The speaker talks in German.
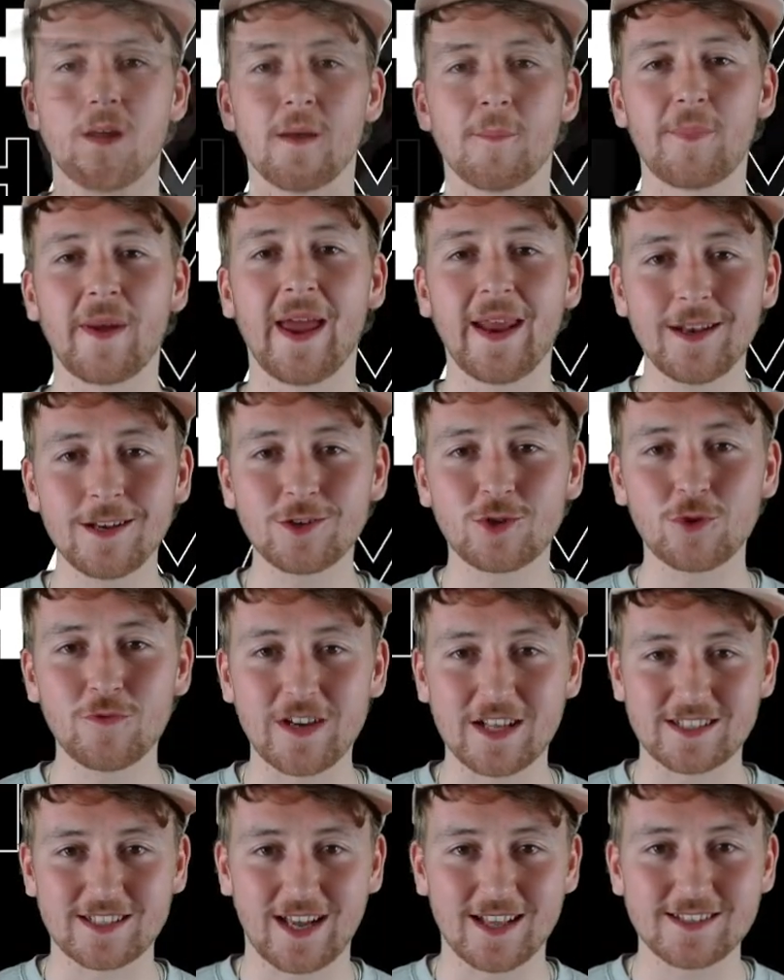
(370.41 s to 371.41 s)
Beenden tun wir
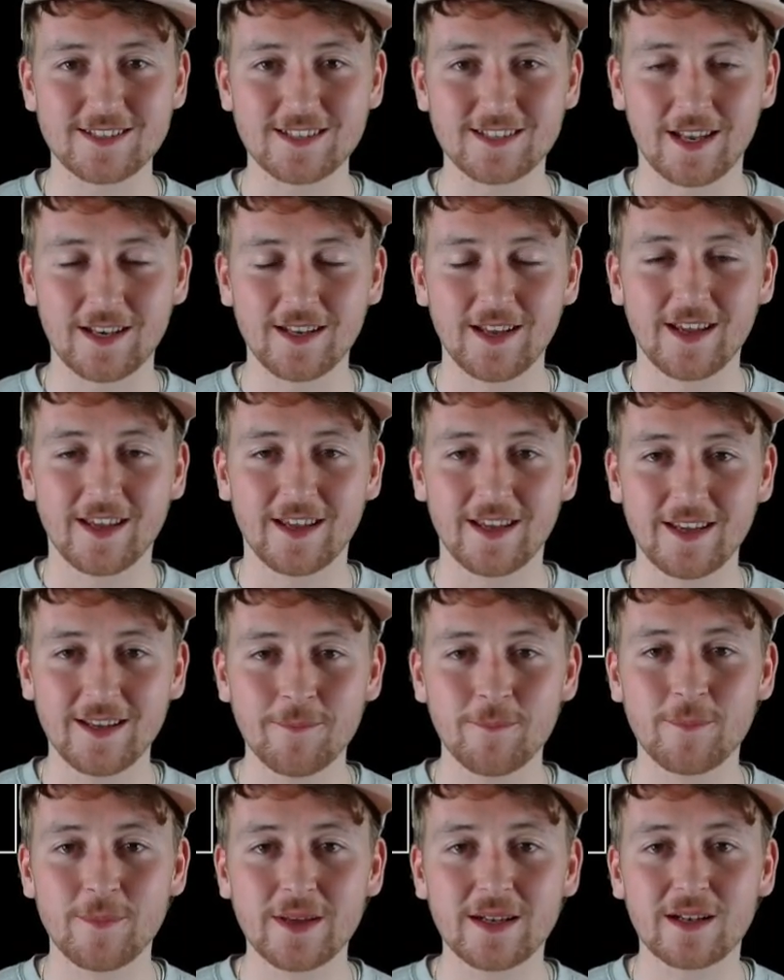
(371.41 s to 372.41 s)
das Ganze dann
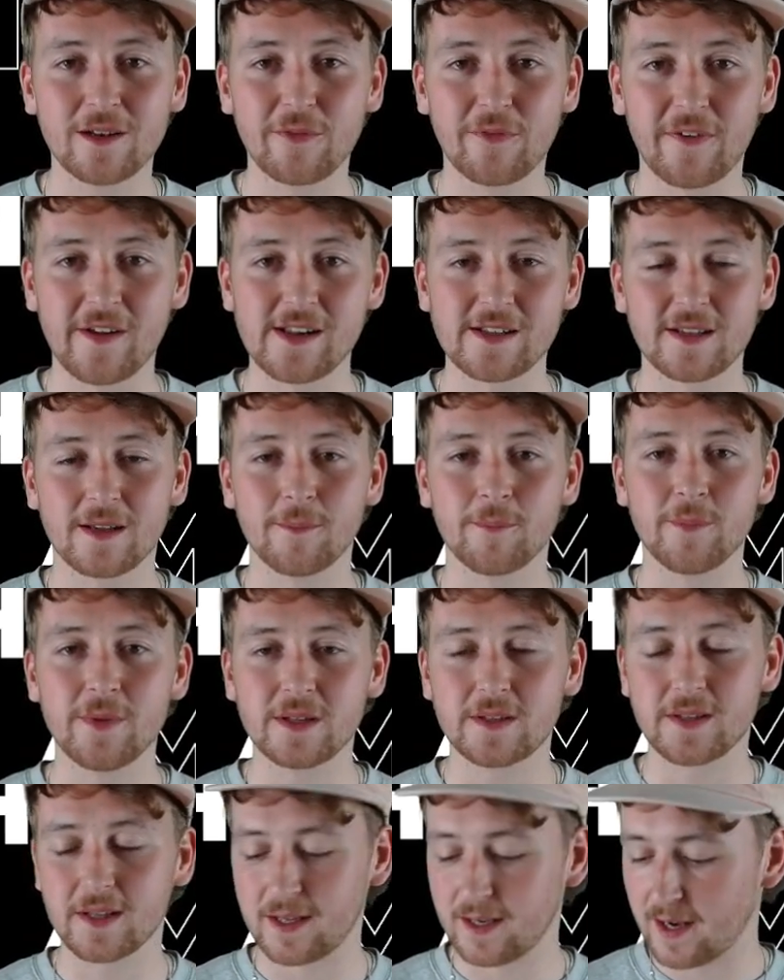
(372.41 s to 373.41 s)
im Mittelfeld
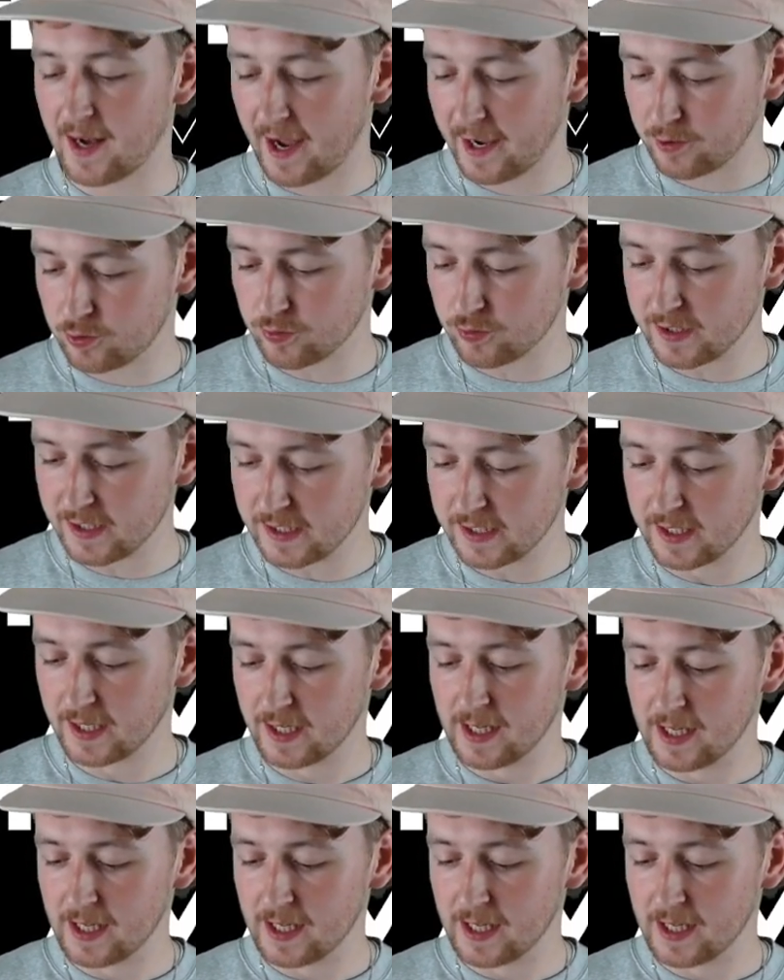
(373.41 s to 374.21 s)
mit Leidoni.